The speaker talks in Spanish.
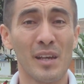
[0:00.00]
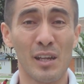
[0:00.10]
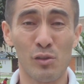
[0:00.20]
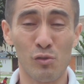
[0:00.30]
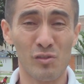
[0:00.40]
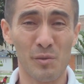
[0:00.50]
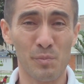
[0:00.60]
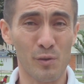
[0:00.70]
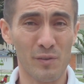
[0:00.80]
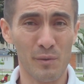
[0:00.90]
Entonces,
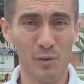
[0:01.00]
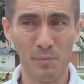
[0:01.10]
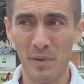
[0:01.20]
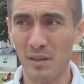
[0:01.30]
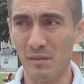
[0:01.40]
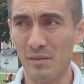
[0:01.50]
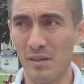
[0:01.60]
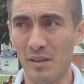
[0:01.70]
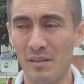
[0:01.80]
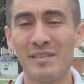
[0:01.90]
por favor, padres,
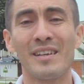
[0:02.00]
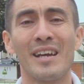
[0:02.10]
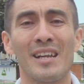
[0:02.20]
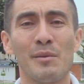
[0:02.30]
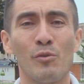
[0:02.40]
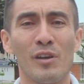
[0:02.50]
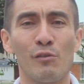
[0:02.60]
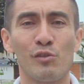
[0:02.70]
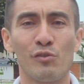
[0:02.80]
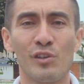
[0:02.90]
eh, si queremos que
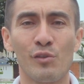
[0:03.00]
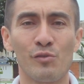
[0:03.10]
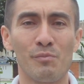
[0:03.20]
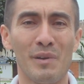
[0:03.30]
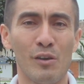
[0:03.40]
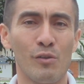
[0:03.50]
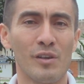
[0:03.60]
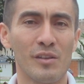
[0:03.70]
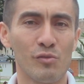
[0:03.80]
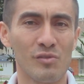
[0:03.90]
nuestros hijos
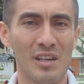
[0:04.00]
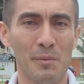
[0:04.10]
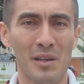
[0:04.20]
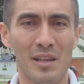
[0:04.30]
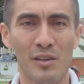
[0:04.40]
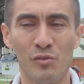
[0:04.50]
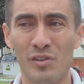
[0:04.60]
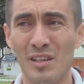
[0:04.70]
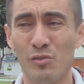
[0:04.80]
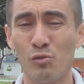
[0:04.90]
mejoren sus habilidades
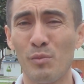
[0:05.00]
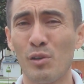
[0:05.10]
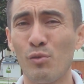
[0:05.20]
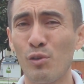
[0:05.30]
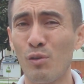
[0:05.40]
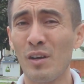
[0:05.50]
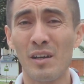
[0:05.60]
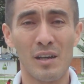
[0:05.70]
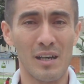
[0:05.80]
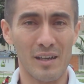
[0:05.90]
sociales, número uno,
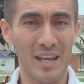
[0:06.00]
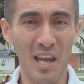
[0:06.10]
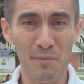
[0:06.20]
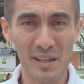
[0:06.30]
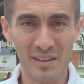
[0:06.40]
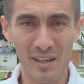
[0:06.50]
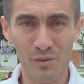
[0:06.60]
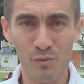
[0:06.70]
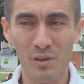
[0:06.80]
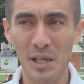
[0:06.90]

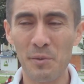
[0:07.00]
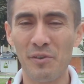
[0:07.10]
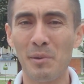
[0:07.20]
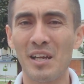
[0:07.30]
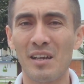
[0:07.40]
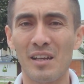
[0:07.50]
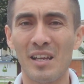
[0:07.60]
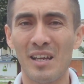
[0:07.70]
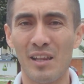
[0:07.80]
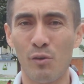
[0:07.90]
evitar un clima familiar
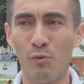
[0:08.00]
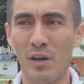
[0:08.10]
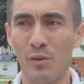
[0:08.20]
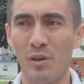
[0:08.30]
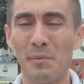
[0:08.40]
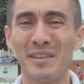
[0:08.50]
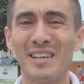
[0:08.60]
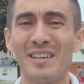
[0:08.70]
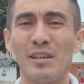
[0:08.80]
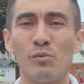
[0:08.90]
inadecuado,
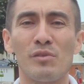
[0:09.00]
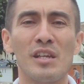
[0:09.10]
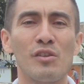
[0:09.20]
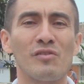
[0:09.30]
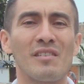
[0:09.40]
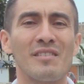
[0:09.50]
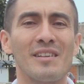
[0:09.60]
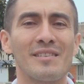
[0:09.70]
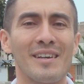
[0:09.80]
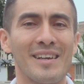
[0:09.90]
evitar que tu niño se
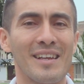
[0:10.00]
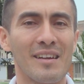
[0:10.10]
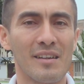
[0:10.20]
sienta en